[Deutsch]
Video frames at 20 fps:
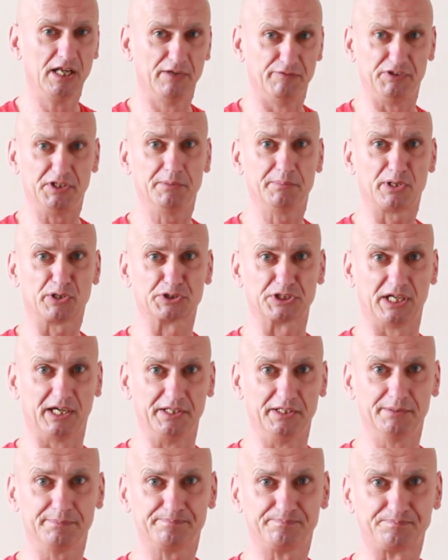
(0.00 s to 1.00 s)
Wie dem auch sei.
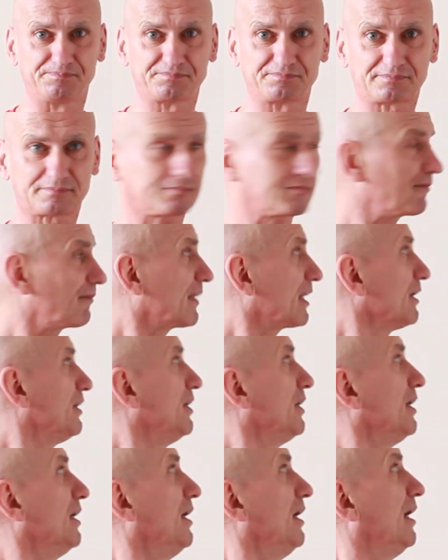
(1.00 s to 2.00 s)
Ne?
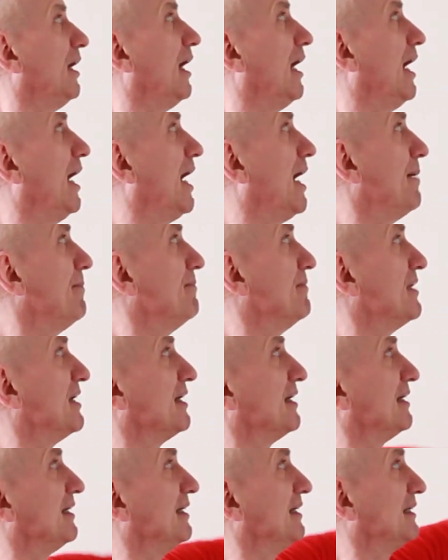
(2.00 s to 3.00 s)
Ähm,
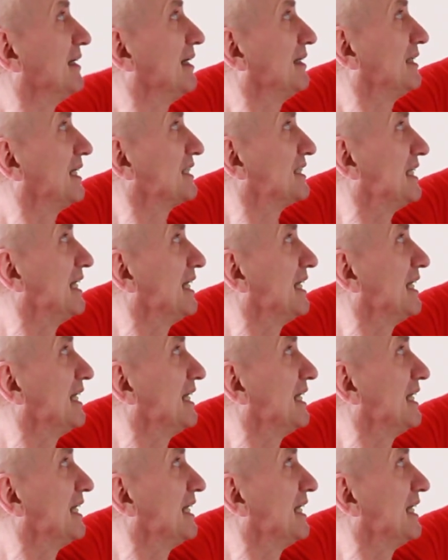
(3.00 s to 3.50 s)
das